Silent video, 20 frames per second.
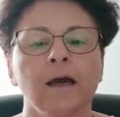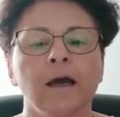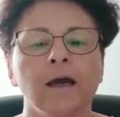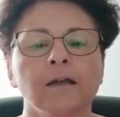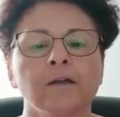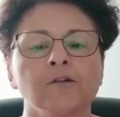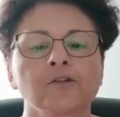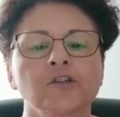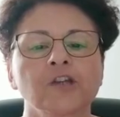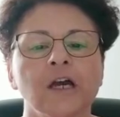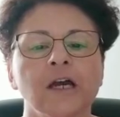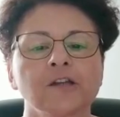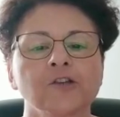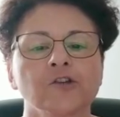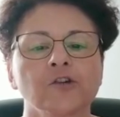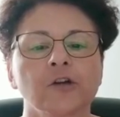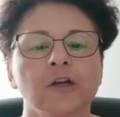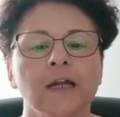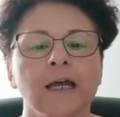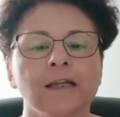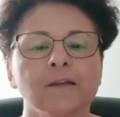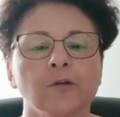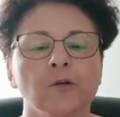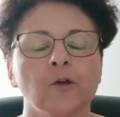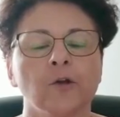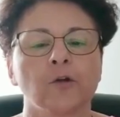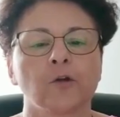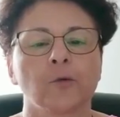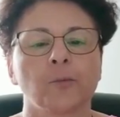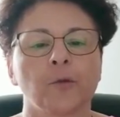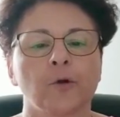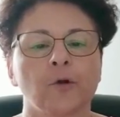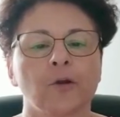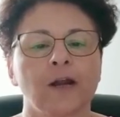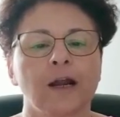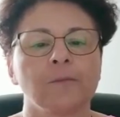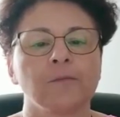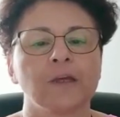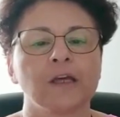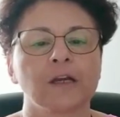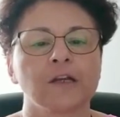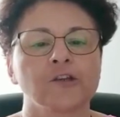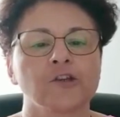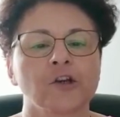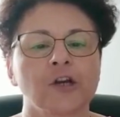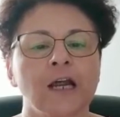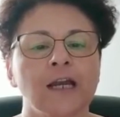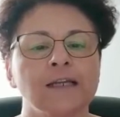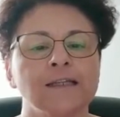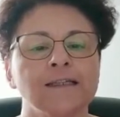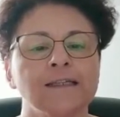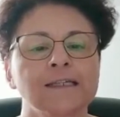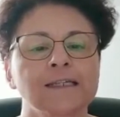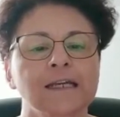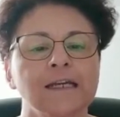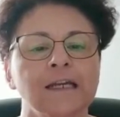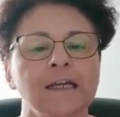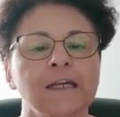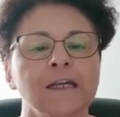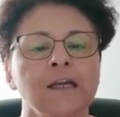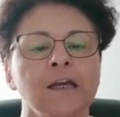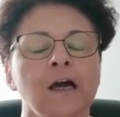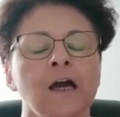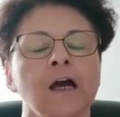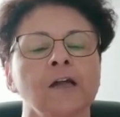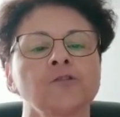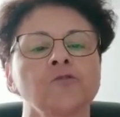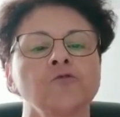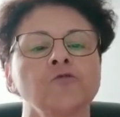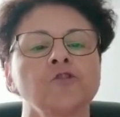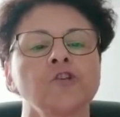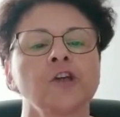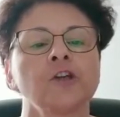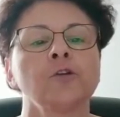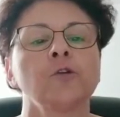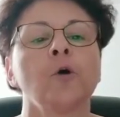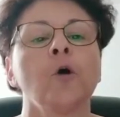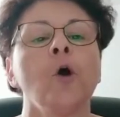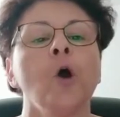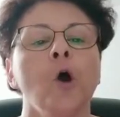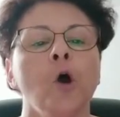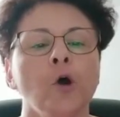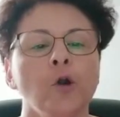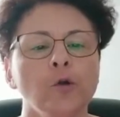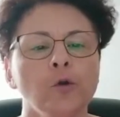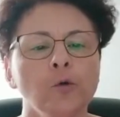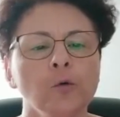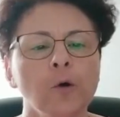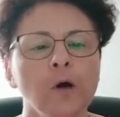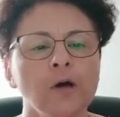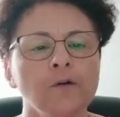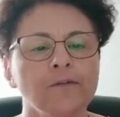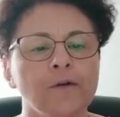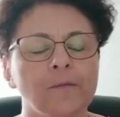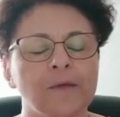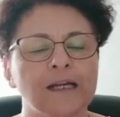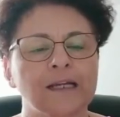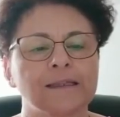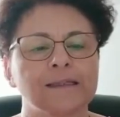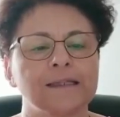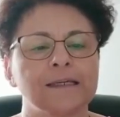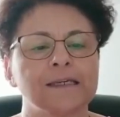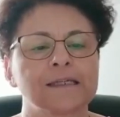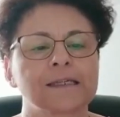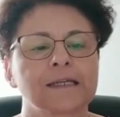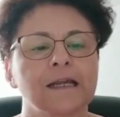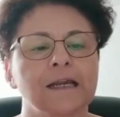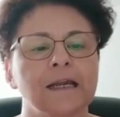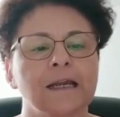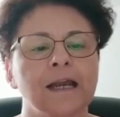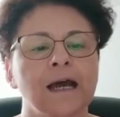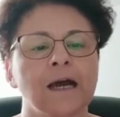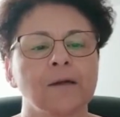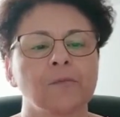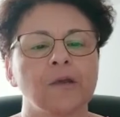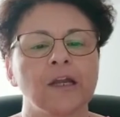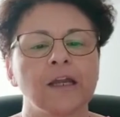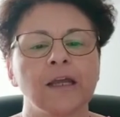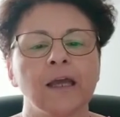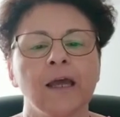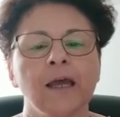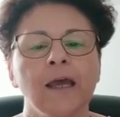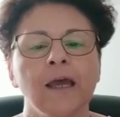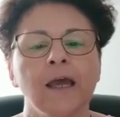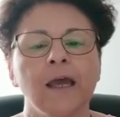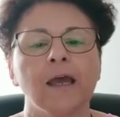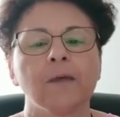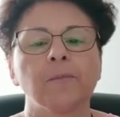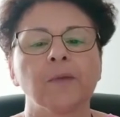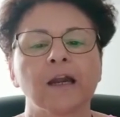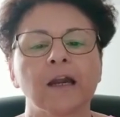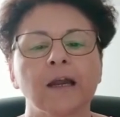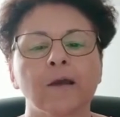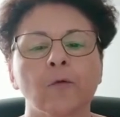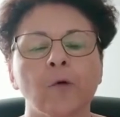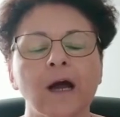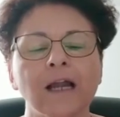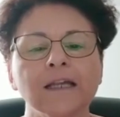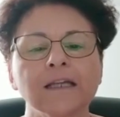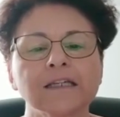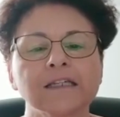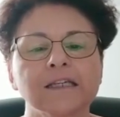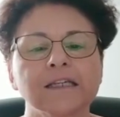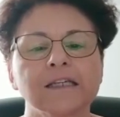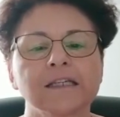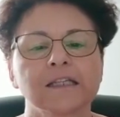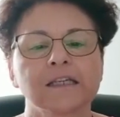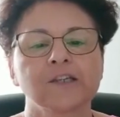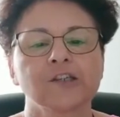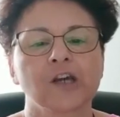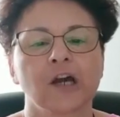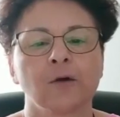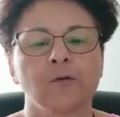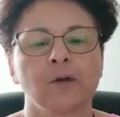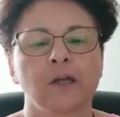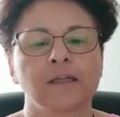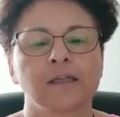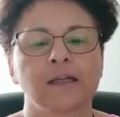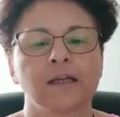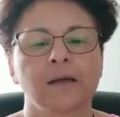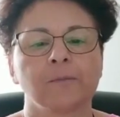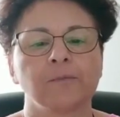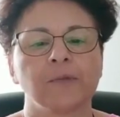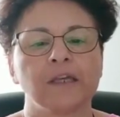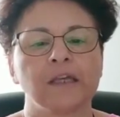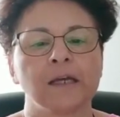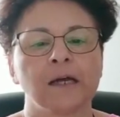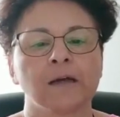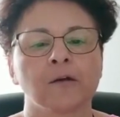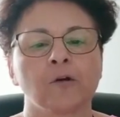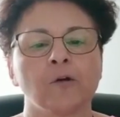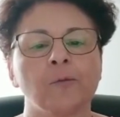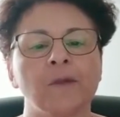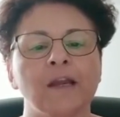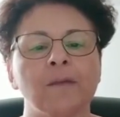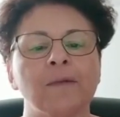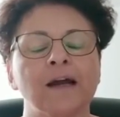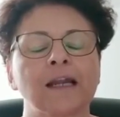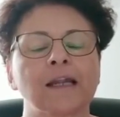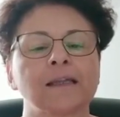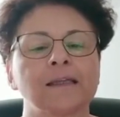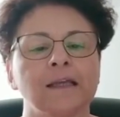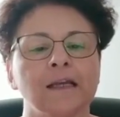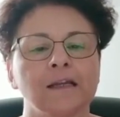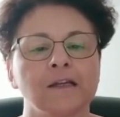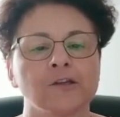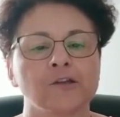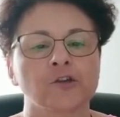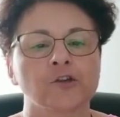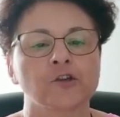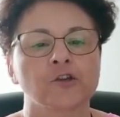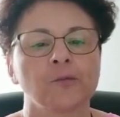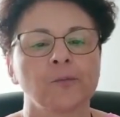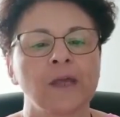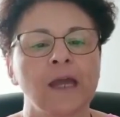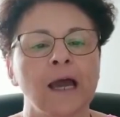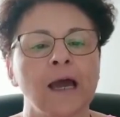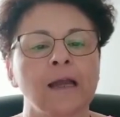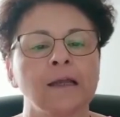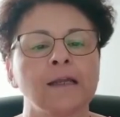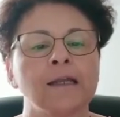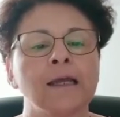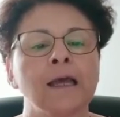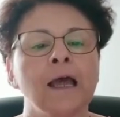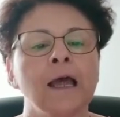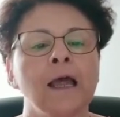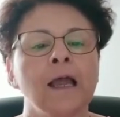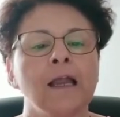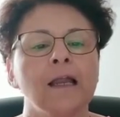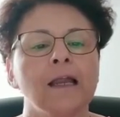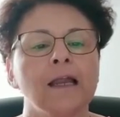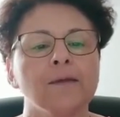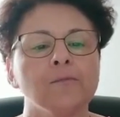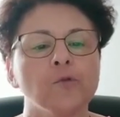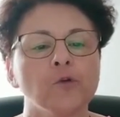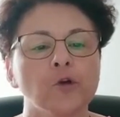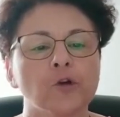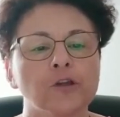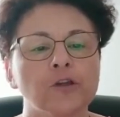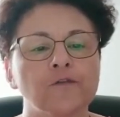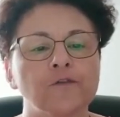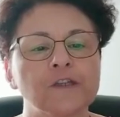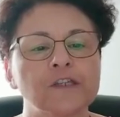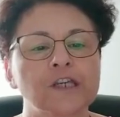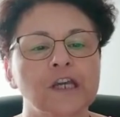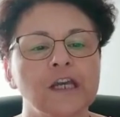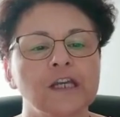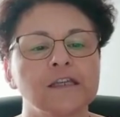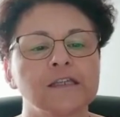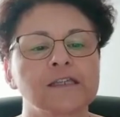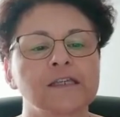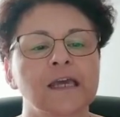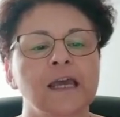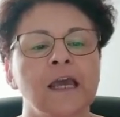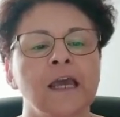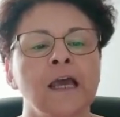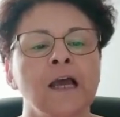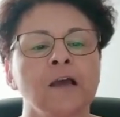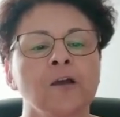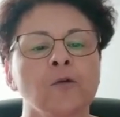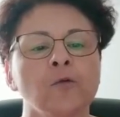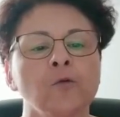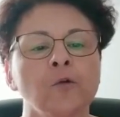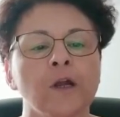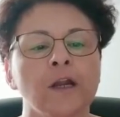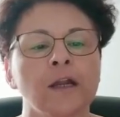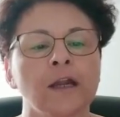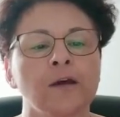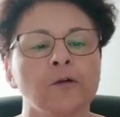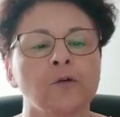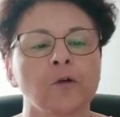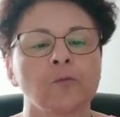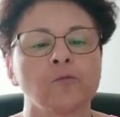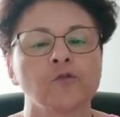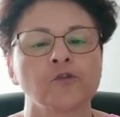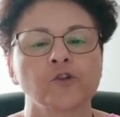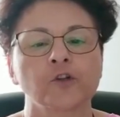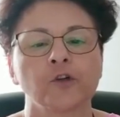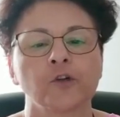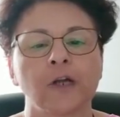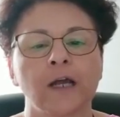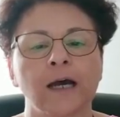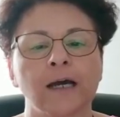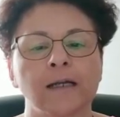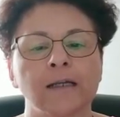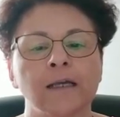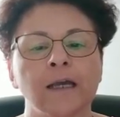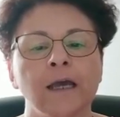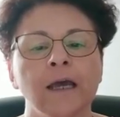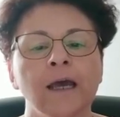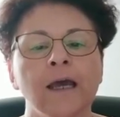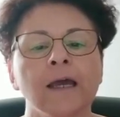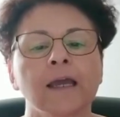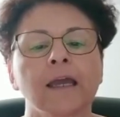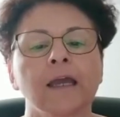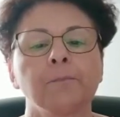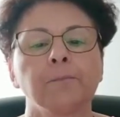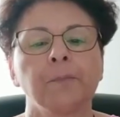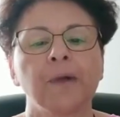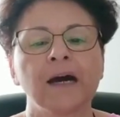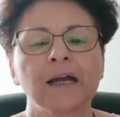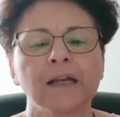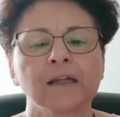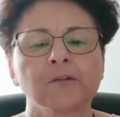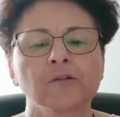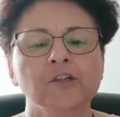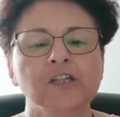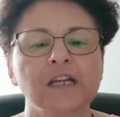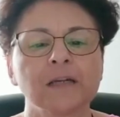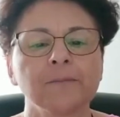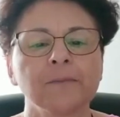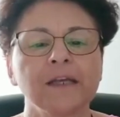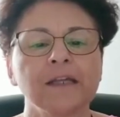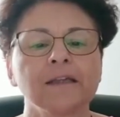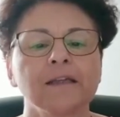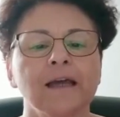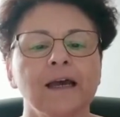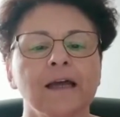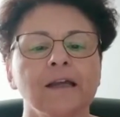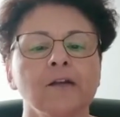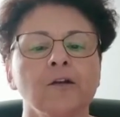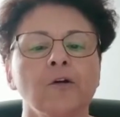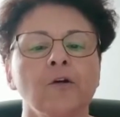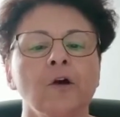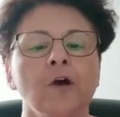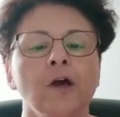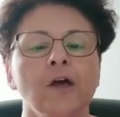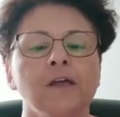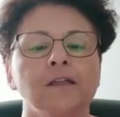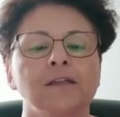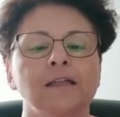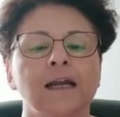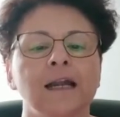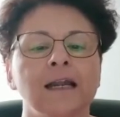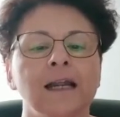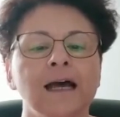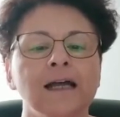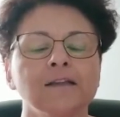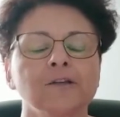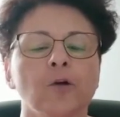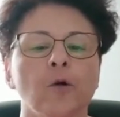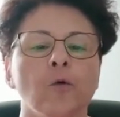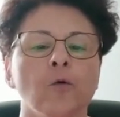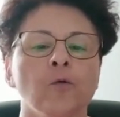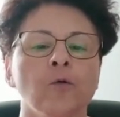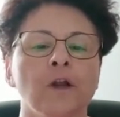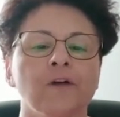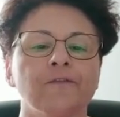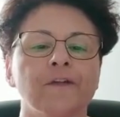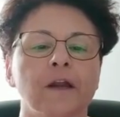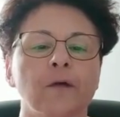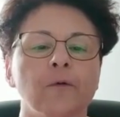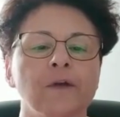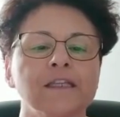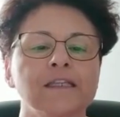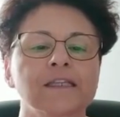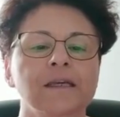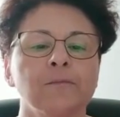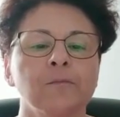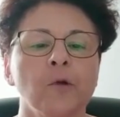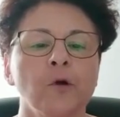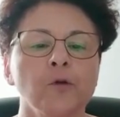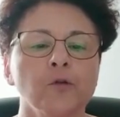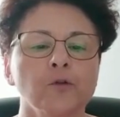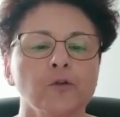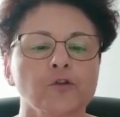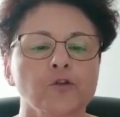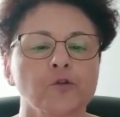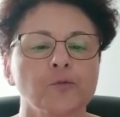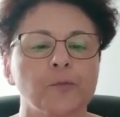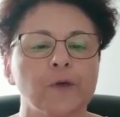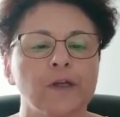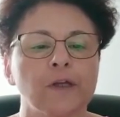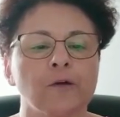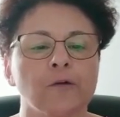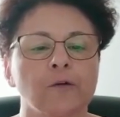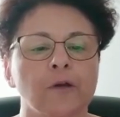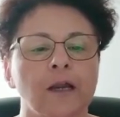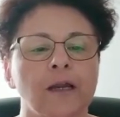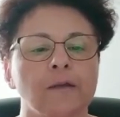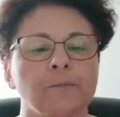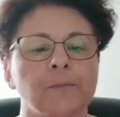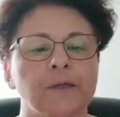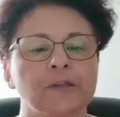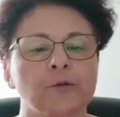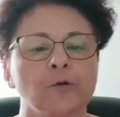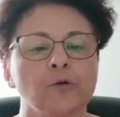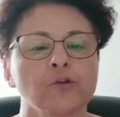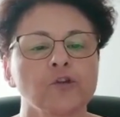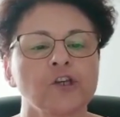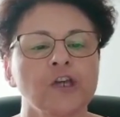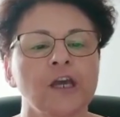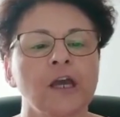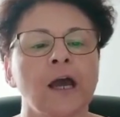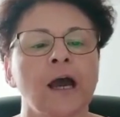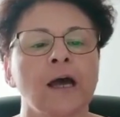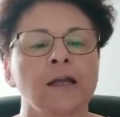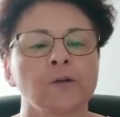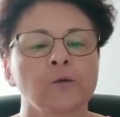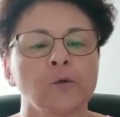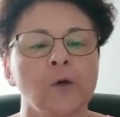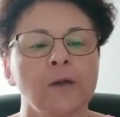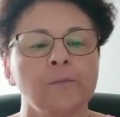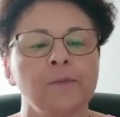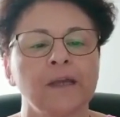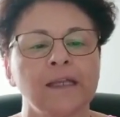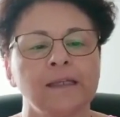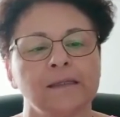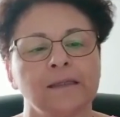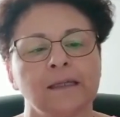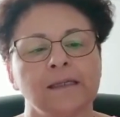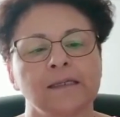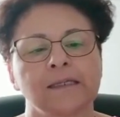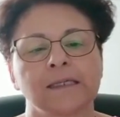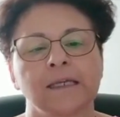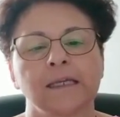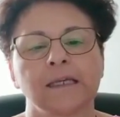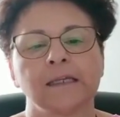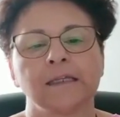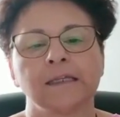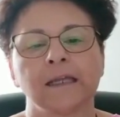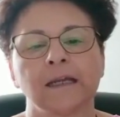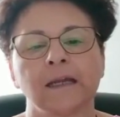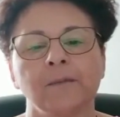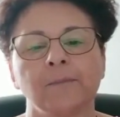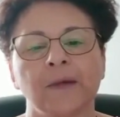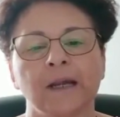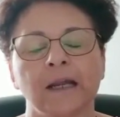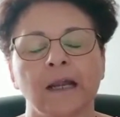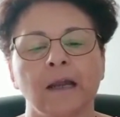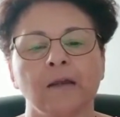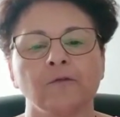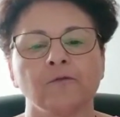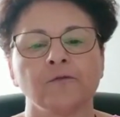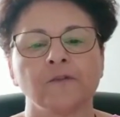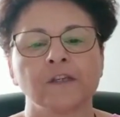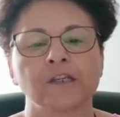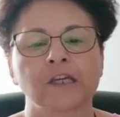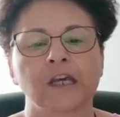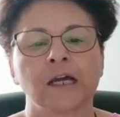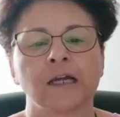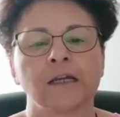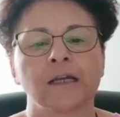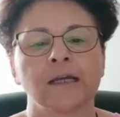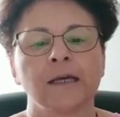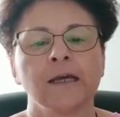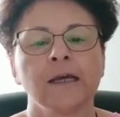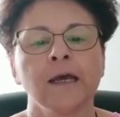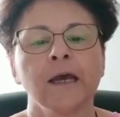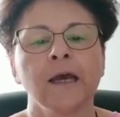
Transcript: hanno già aggiornato i loro programmi regionali di screening aggiungendo nuove malattie screenabili e per le quali esiste già una terapia, come le malattie lisosomiali, le immunodeficienze e alcune neuromuscolari, che paradossalmente hanno tra l'altro una frequenza molto superiore alle patologie attualmente inserite nel pannello ufficiale.